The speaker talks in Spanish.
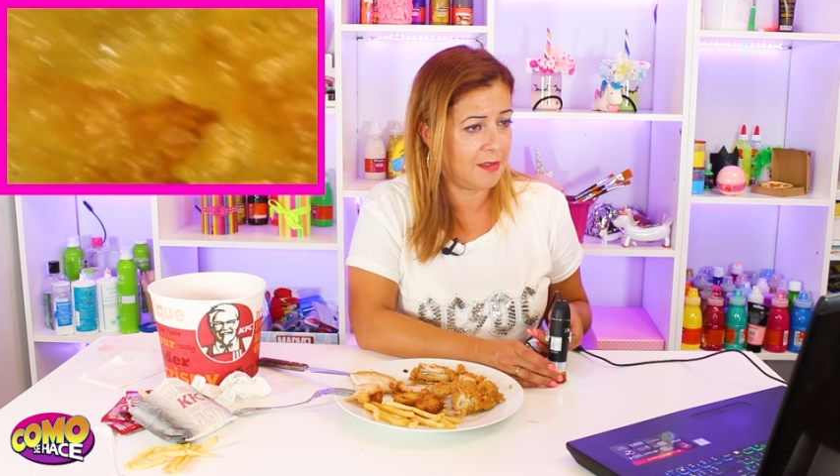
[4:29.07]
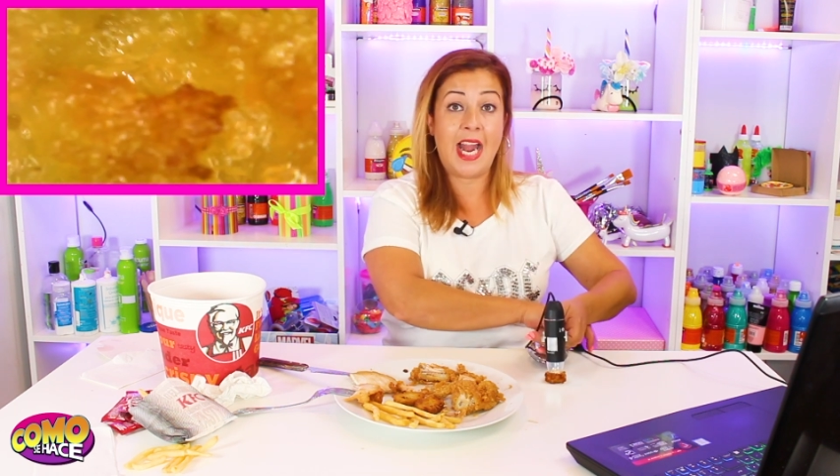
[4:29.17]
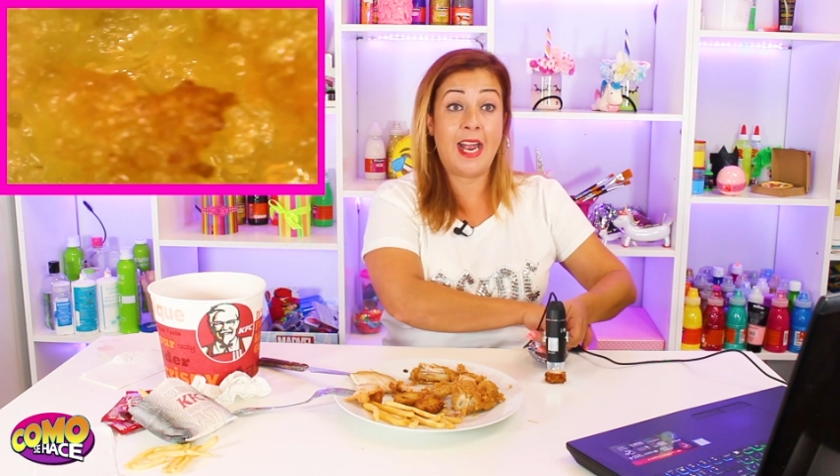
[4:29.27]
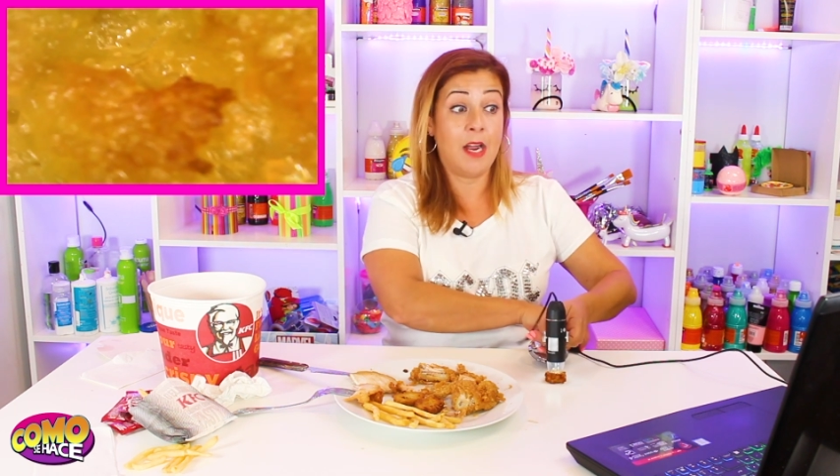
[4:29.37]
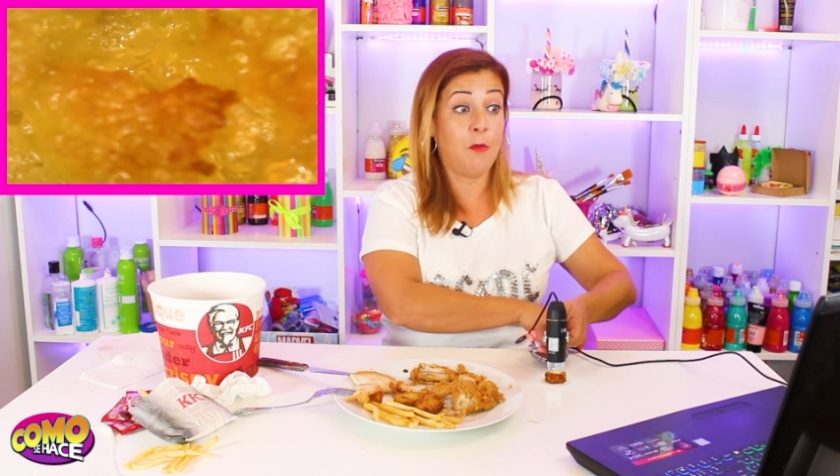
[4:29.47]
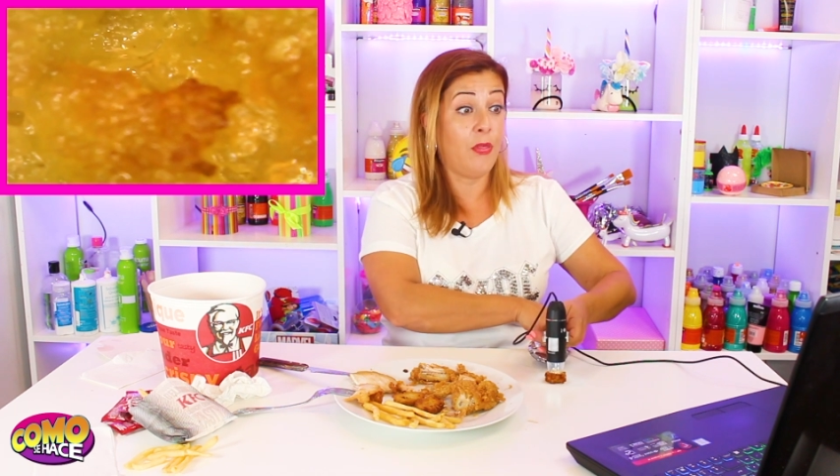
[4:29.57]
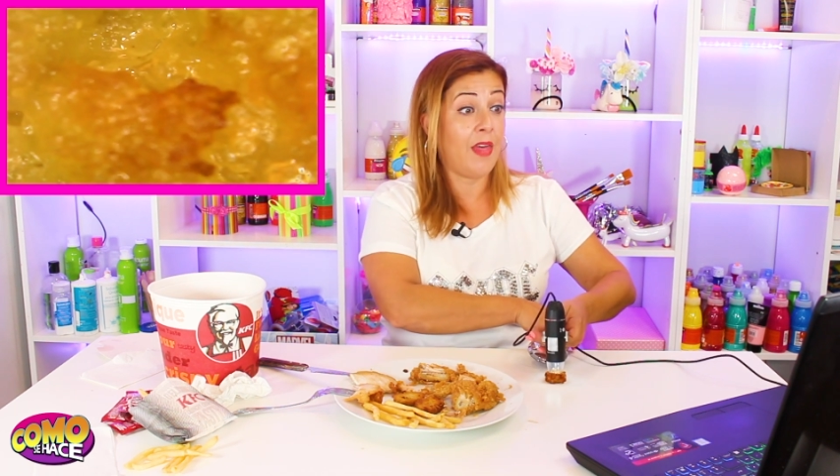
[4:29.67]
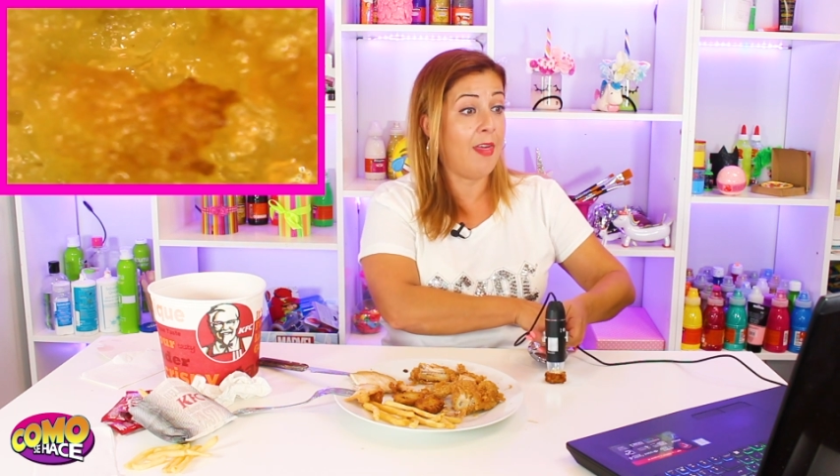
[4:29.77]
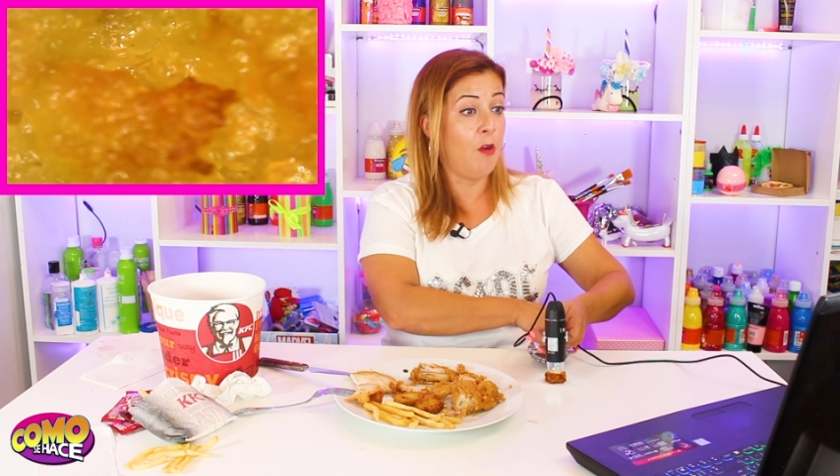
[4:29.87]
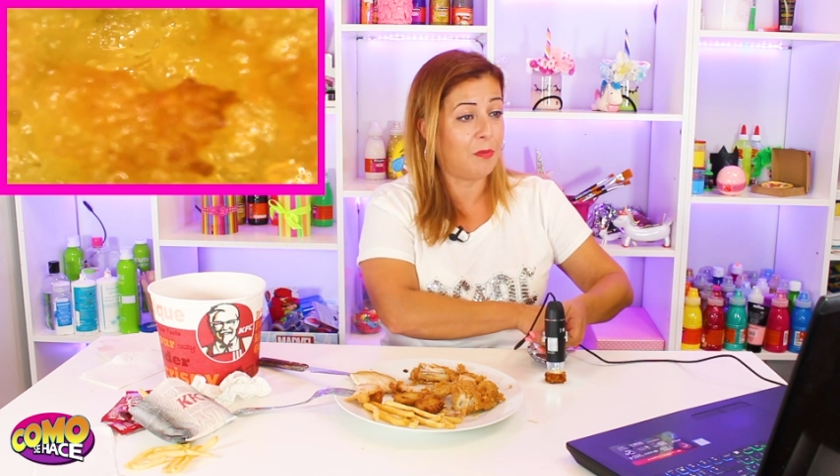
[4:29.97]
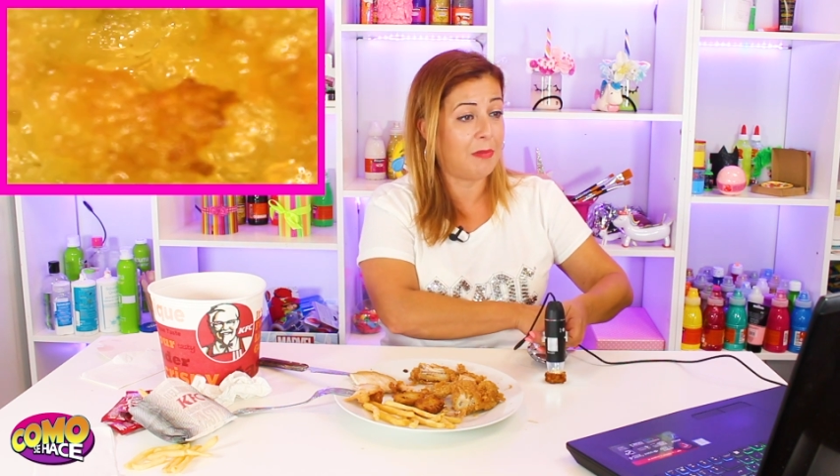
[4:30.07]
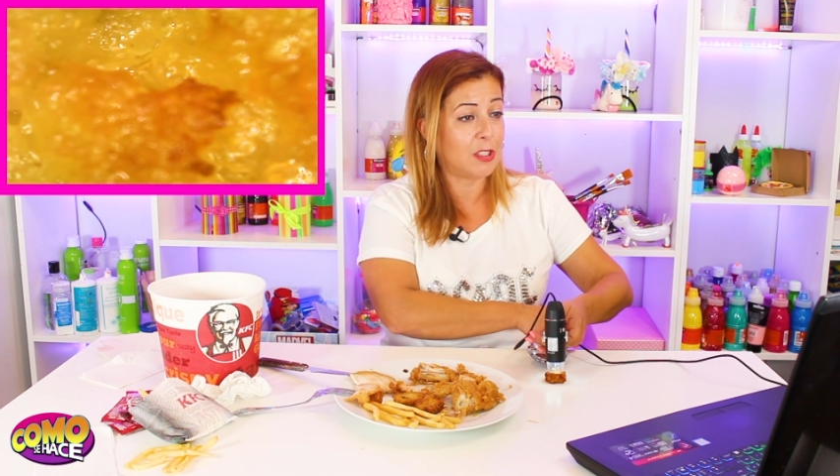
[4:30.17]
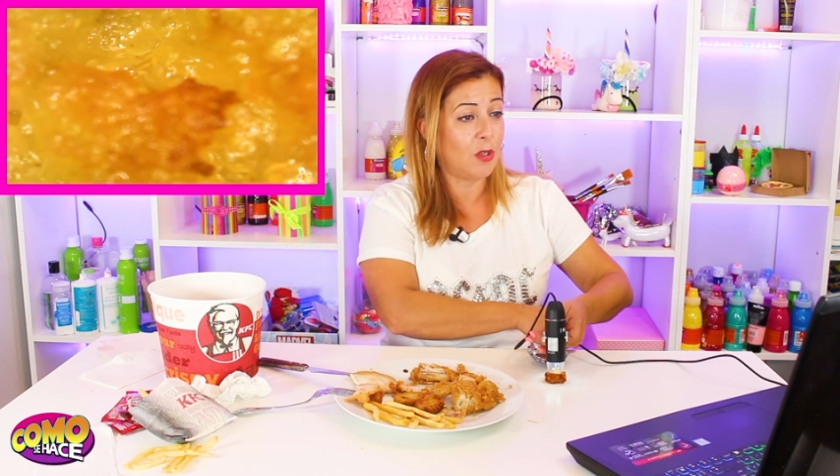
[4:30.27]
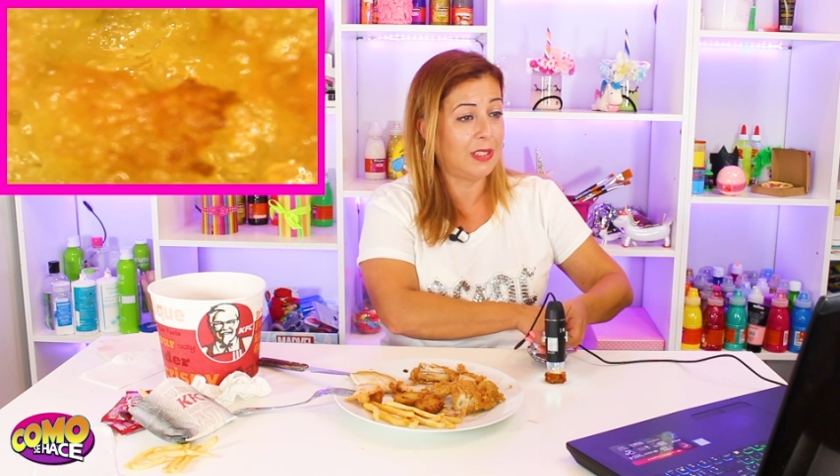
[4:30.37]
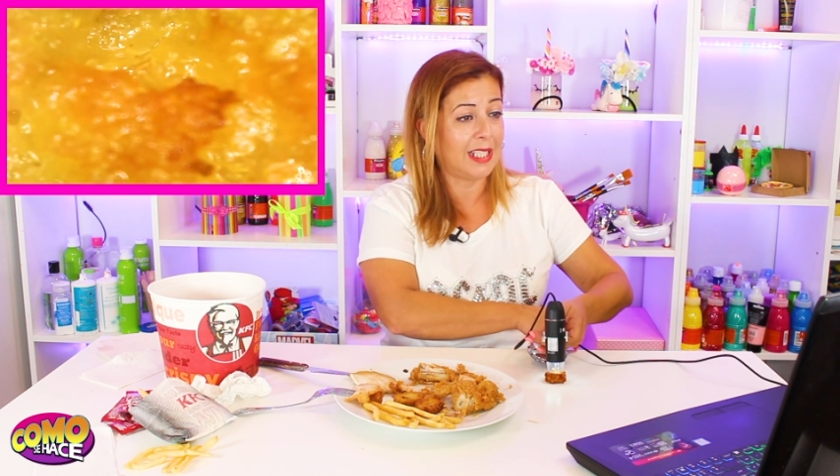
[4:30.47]
El rebozado
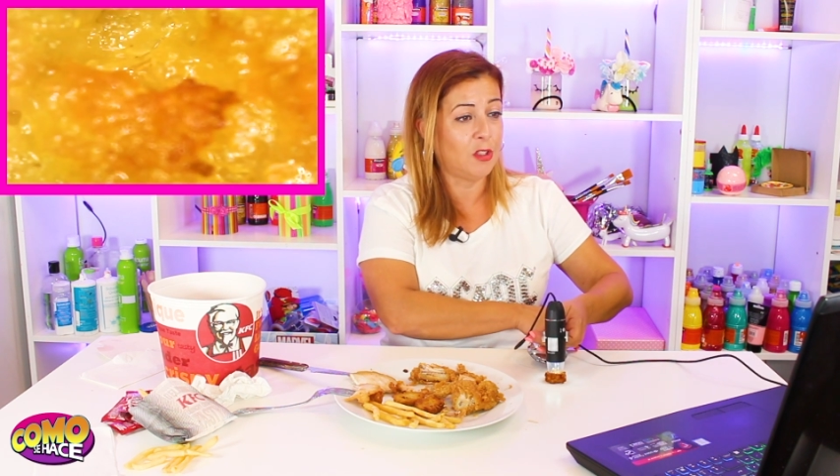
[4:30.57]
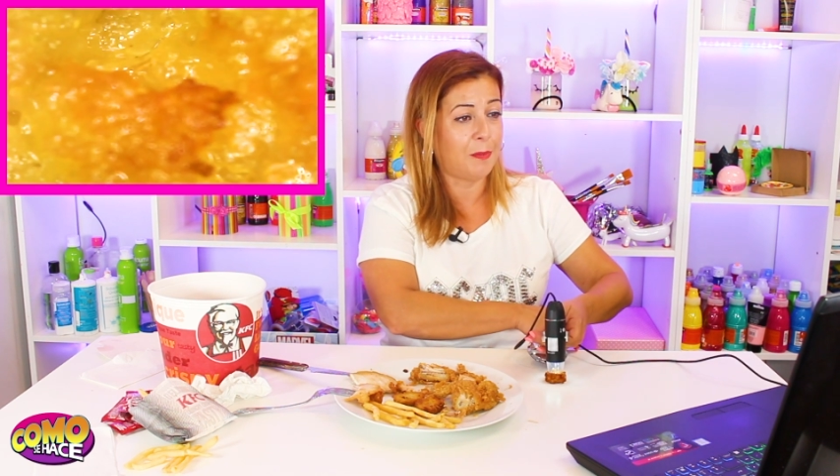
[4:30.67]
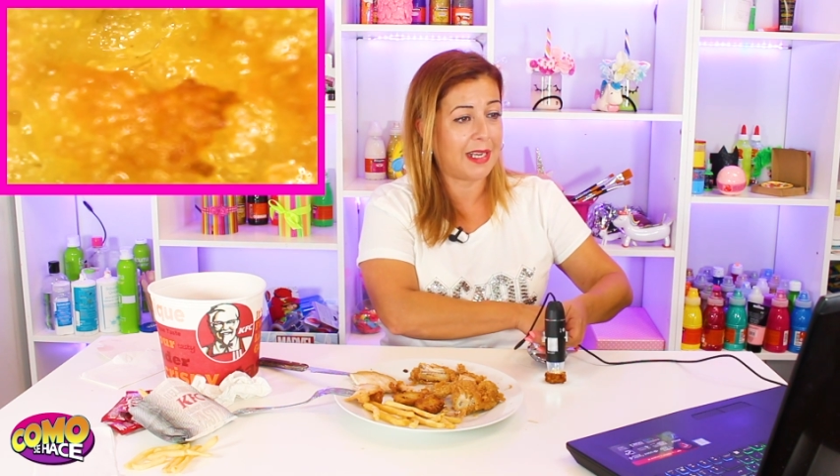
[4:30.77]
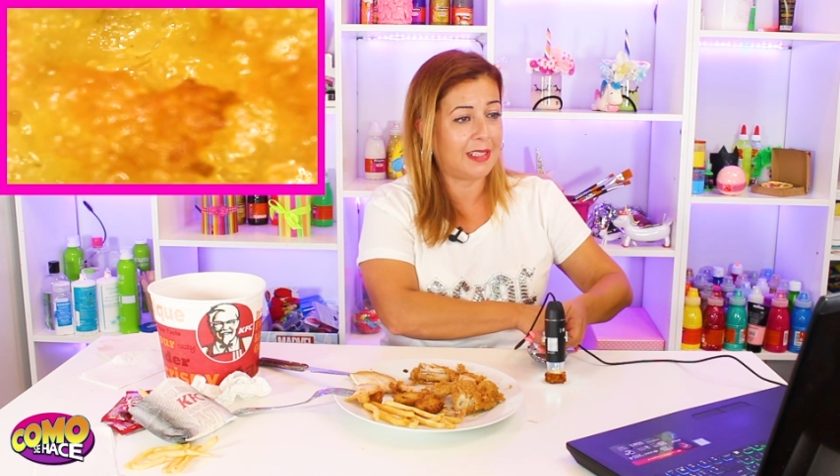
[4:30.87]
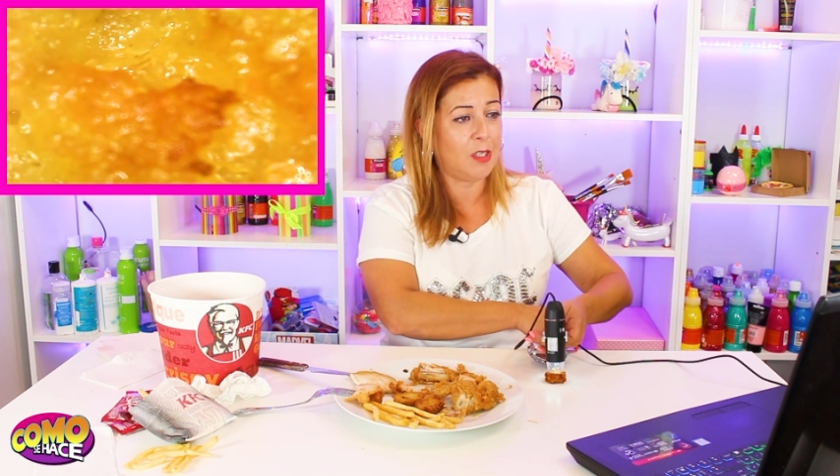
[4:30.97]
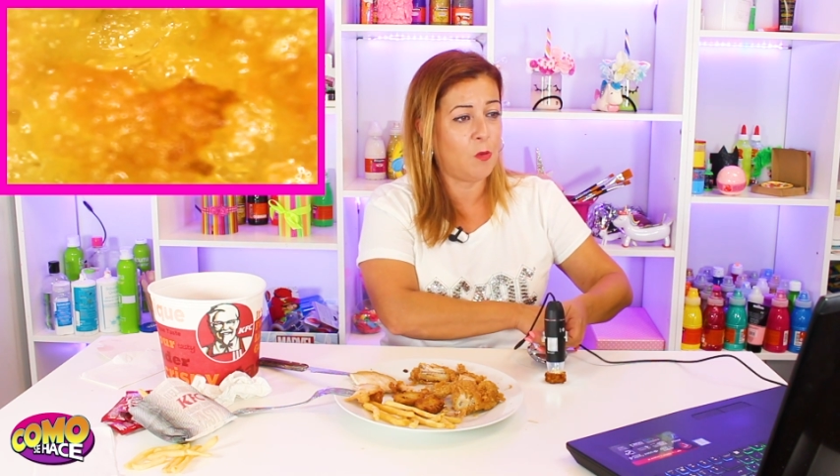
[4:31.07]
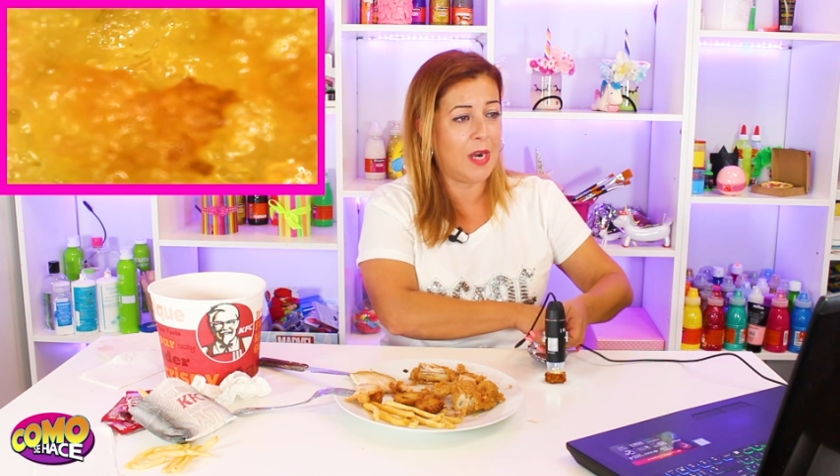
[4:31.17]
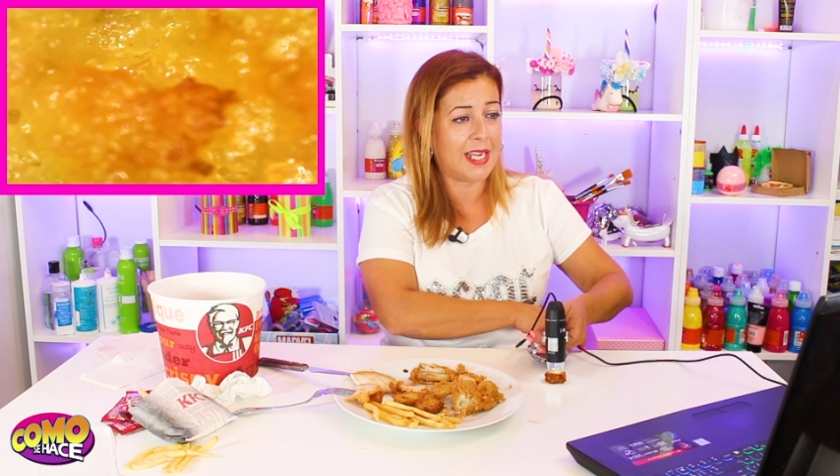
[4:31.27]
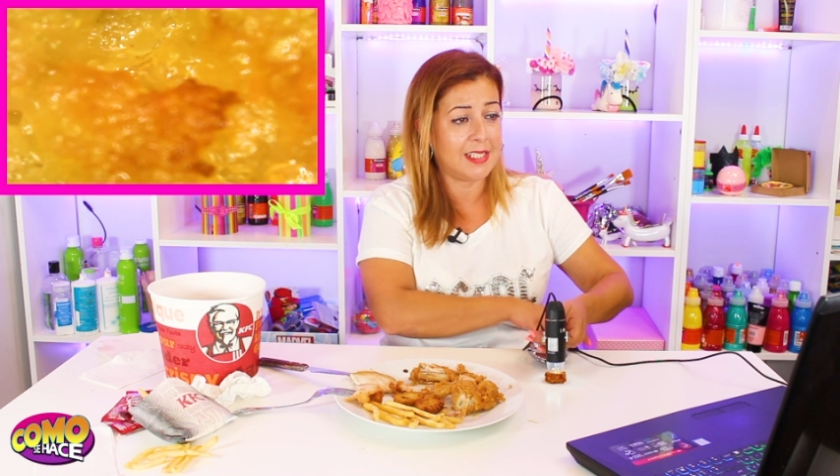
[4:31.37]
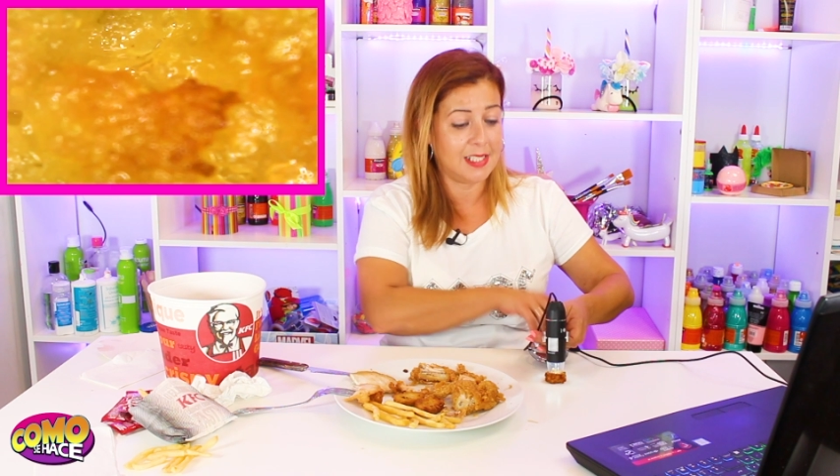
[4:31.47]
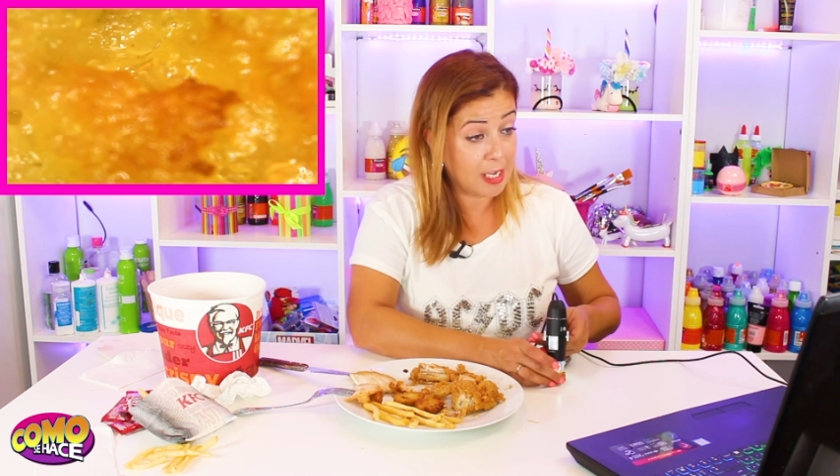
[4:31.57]
va soltando partículas